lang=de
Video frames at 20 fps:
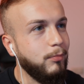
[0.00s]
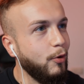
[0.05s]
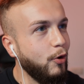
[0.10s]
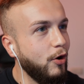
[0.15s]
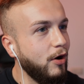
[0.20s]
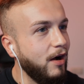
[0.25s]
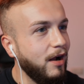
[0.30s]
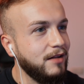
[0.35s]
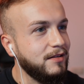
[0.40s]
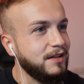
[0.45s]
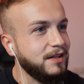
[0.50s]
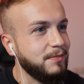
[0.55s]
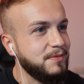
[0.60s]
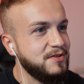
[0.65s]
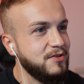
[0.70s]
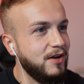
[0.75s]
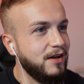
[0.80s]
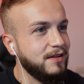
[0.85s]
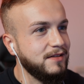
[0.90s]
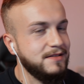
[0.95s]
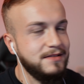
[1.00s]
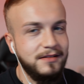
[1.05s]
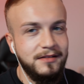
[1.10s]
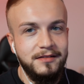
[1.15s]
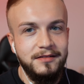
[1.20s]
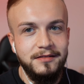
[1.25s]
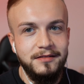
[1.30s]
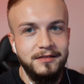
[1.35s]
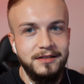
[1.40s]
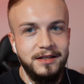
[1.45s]
boah, Alter, ich habe so Angst, ne?
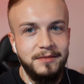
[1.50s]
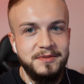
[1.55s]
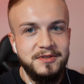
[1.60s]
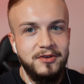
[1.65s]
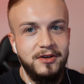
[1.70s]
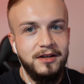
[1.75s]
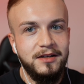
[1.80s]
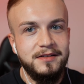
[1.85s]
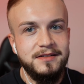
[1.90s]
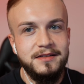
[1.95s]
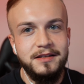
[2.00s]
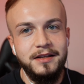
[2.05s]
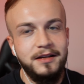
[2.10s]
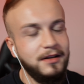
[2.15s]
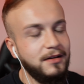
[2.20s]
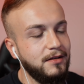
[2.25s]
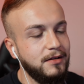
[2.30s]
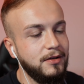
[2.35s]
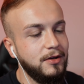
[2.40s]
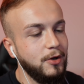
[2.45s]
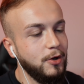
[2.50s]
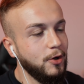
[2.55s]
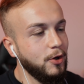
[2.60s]
Ich habe so Angst, egal.